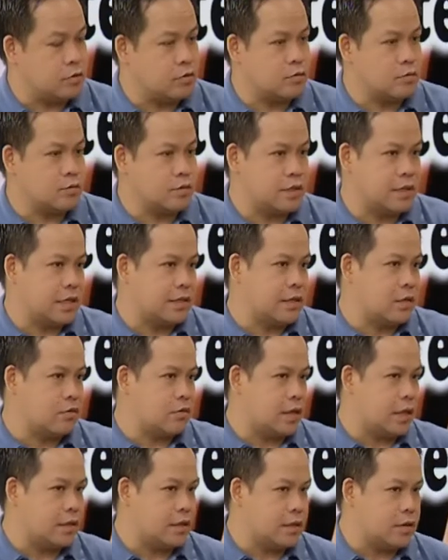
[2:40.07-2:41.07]
So, mm-hmm.
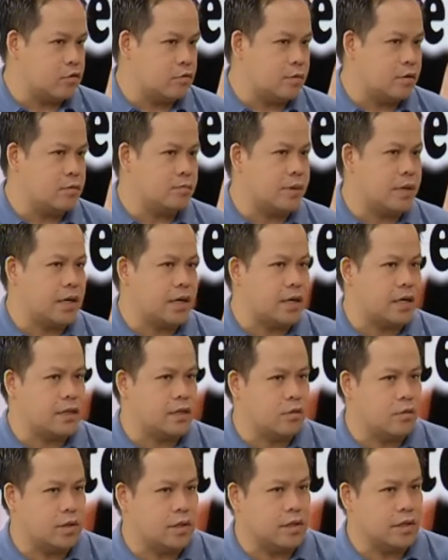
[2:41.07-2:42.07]
tinatanong natin, ano ba yung
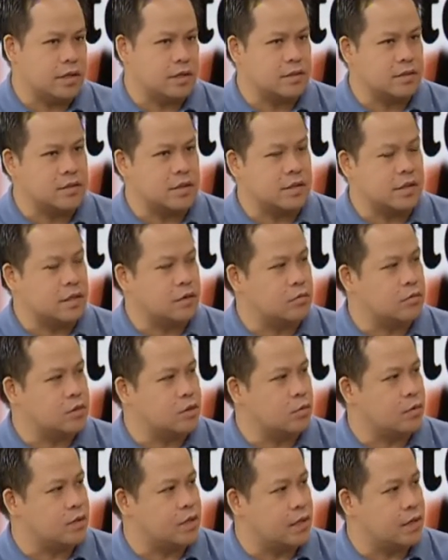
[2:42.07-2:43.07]
pangkaraniwan? Eh, kasi sanay ako
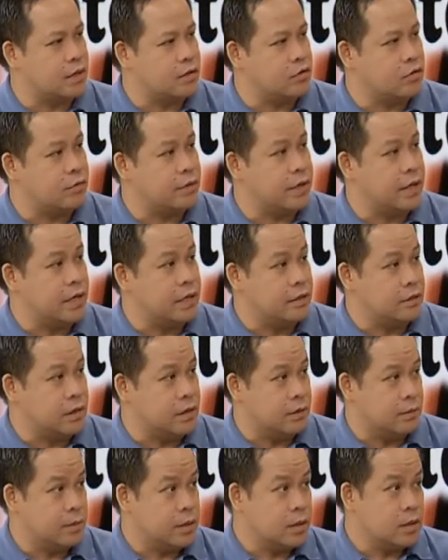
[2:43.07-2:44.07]
sa 100 over
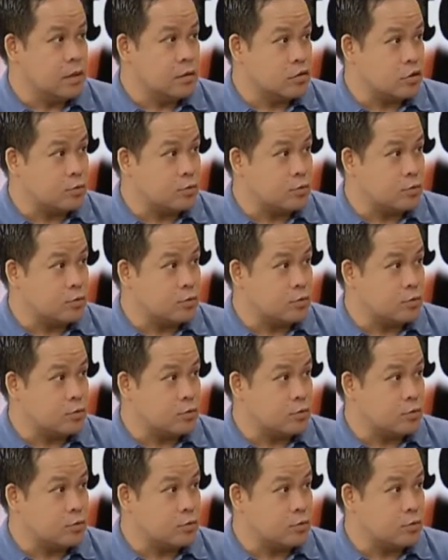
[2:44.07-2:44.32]
80. Opo.